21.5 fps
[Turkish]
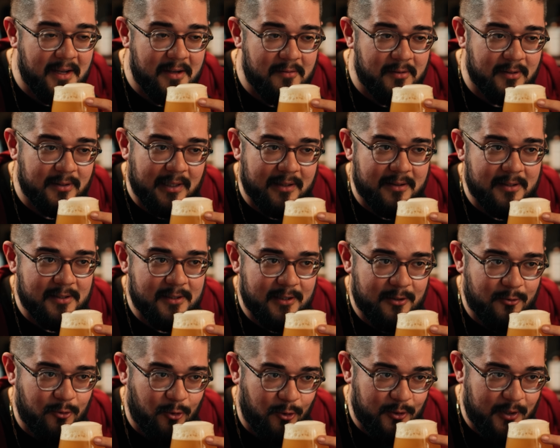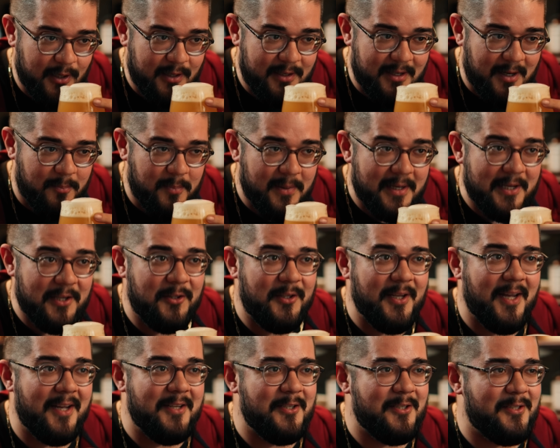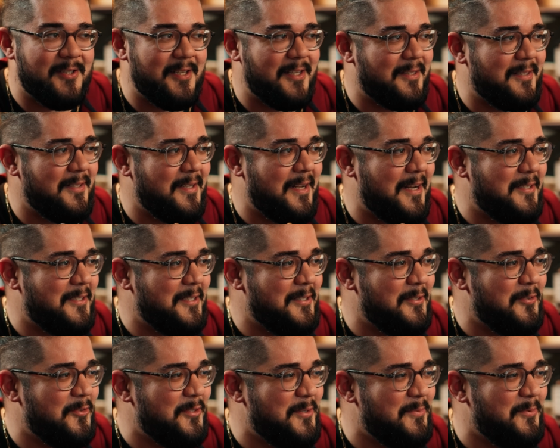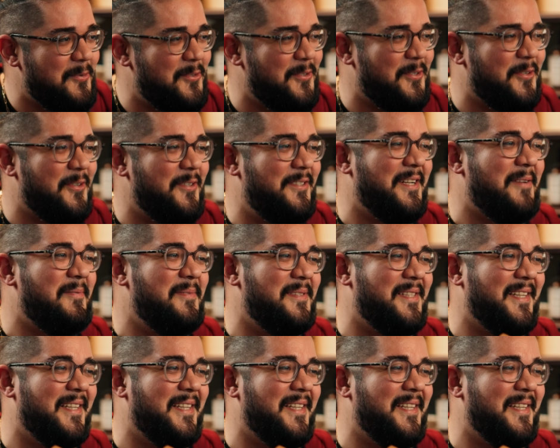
ayva tatlısının kokteylini yapma ihtiyacı hissettin her şeyden önce bunu soracağım